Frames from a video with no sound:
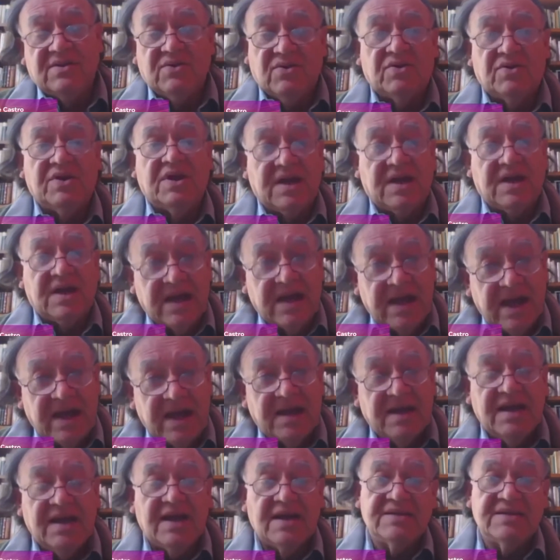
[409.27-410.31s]

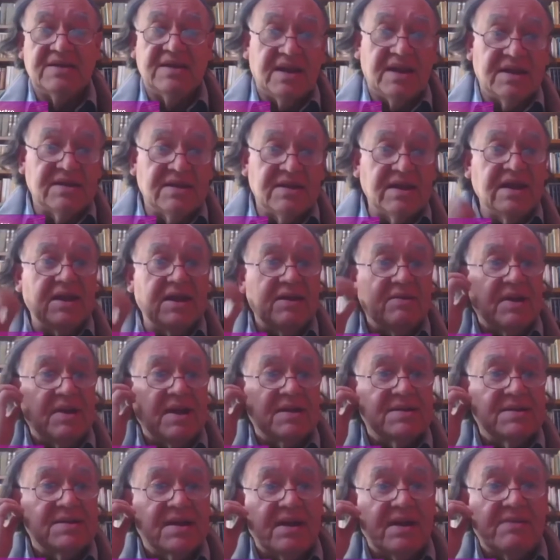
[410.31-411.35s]
originarias,
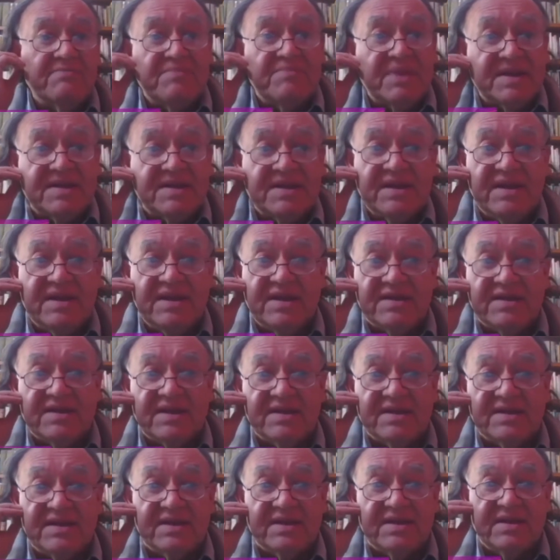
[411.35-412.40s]
nativas, campesinas,
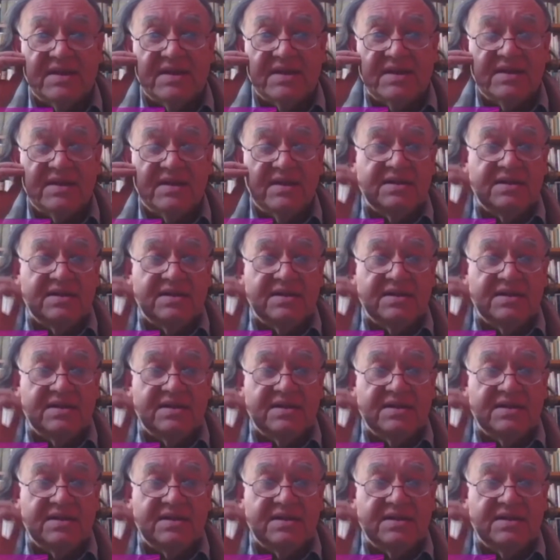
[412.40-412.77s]
etc.